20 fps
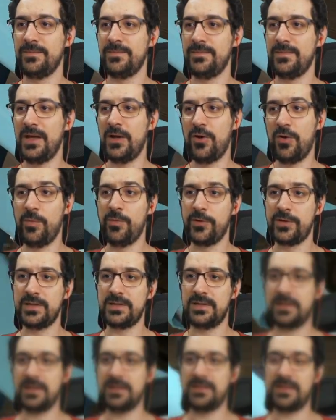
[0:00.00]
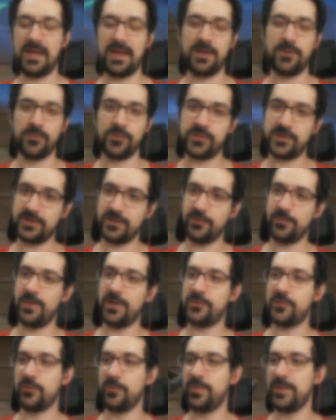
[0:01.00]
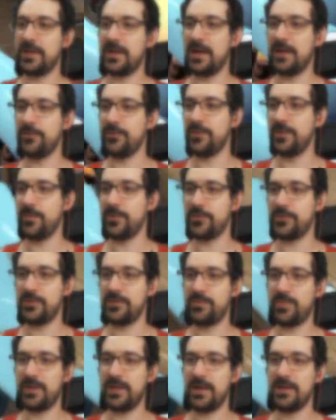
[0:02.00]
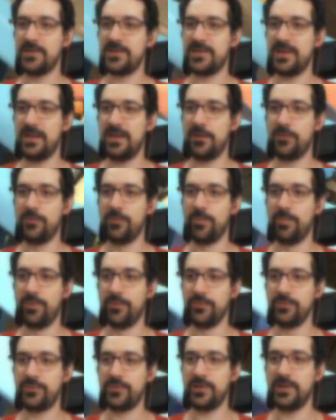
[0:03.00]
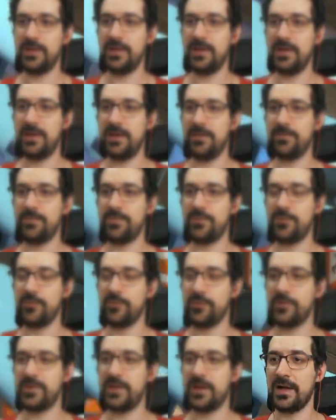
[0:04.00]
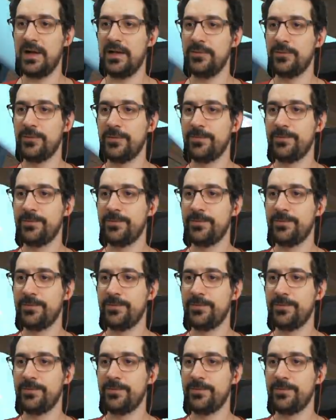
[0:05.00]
É óbvio que, que tem uns que são mais complicados, né? Mas se pegar e instalar um Ubuntu aí, é, é sossegado.